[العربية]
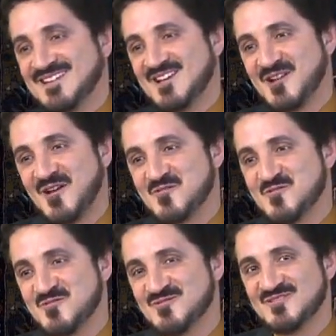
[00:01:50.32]
إيش
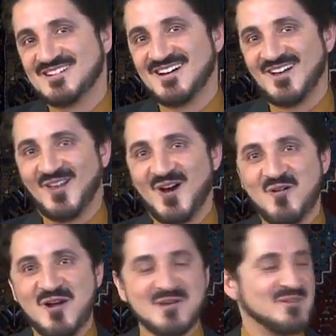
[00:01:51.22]
رأيكم؟
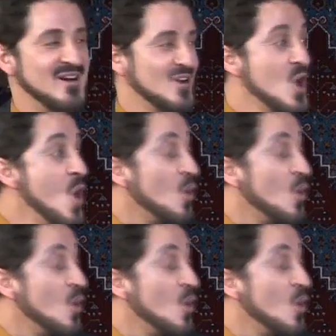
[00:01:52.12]
الله أكبر